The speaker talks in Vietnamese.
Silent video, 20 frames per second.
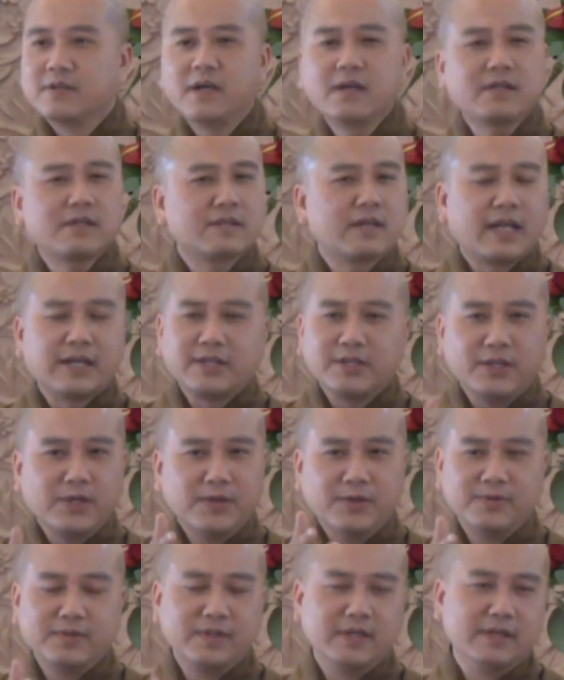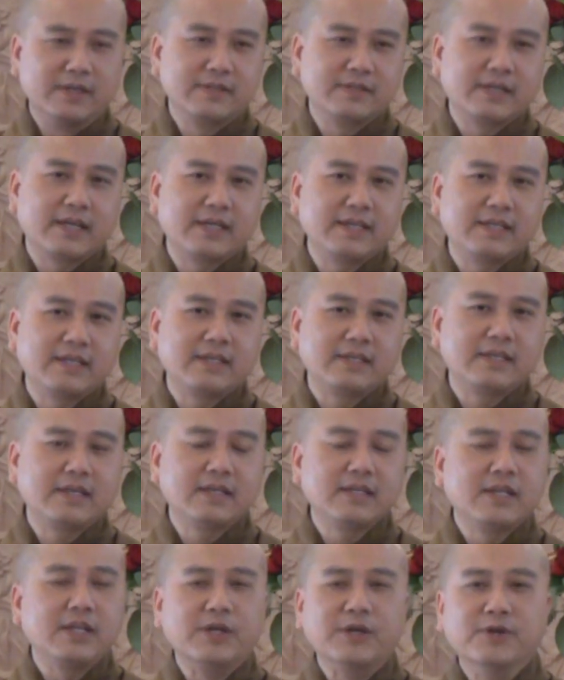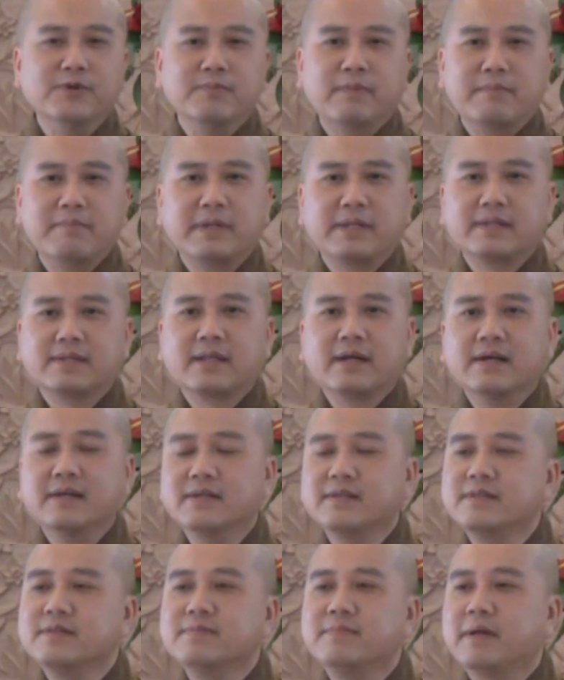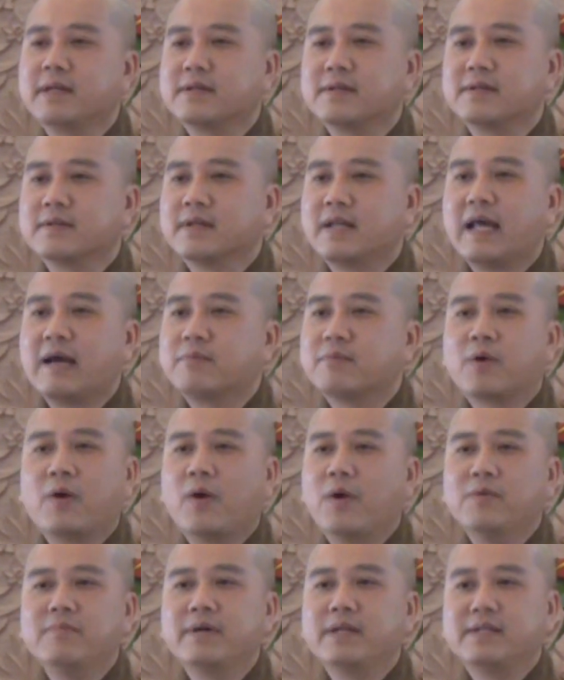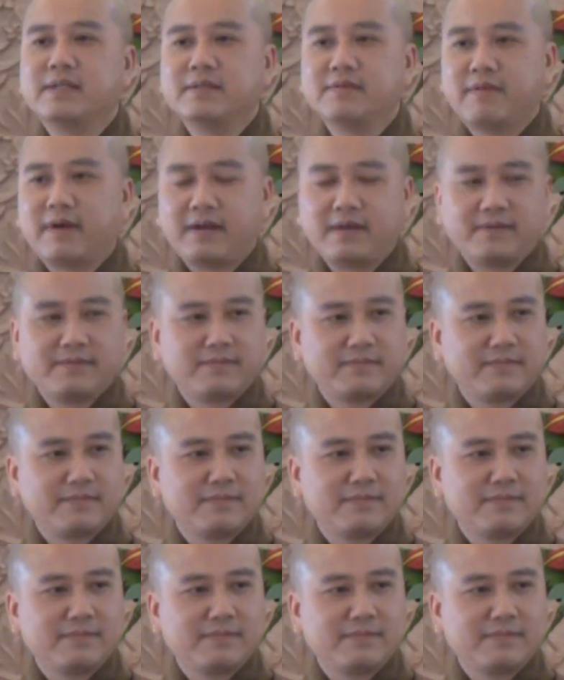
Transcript: rất là nhiều những cái cái điều mà mình tự mình làm khổ mình như vậy